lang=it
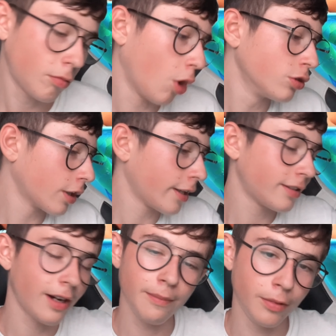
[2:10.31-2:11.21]
cosa che
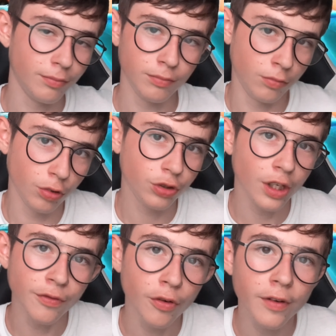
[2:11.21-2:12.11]
sarebbe uno
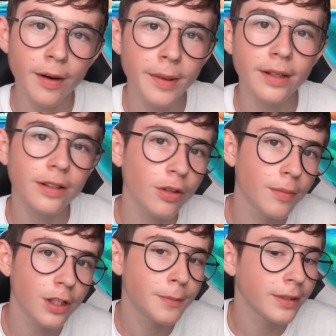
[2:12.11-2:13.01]
schifo veramente, non
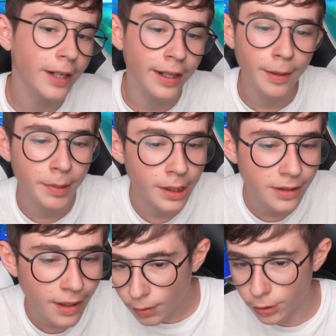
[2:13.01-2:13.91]
me l'aspetterei da Pixar,